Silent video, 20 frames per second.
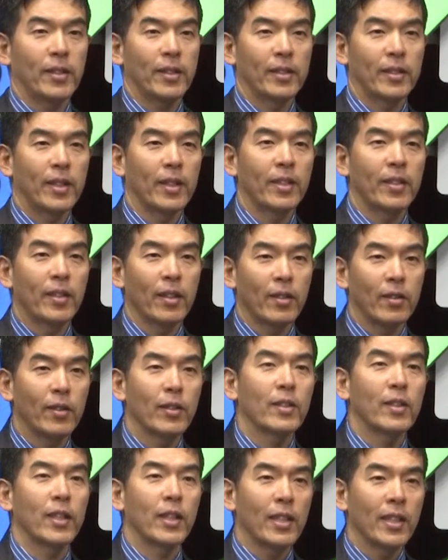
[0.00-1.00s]
자, 일어나서
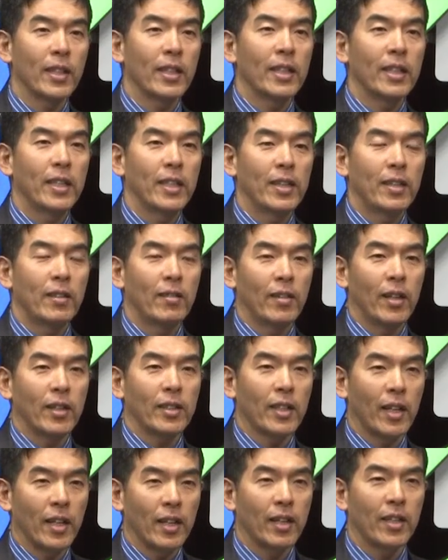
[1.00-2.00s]
이제
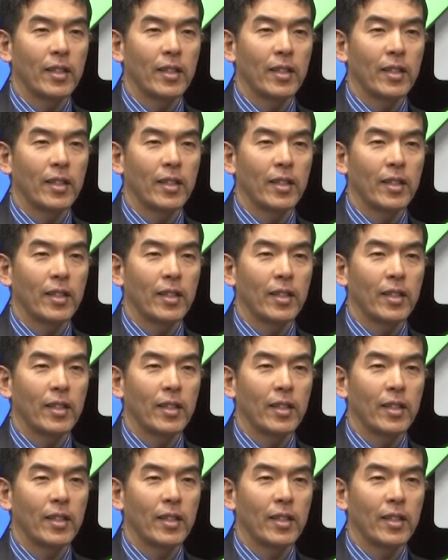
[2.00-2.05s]
인사하자.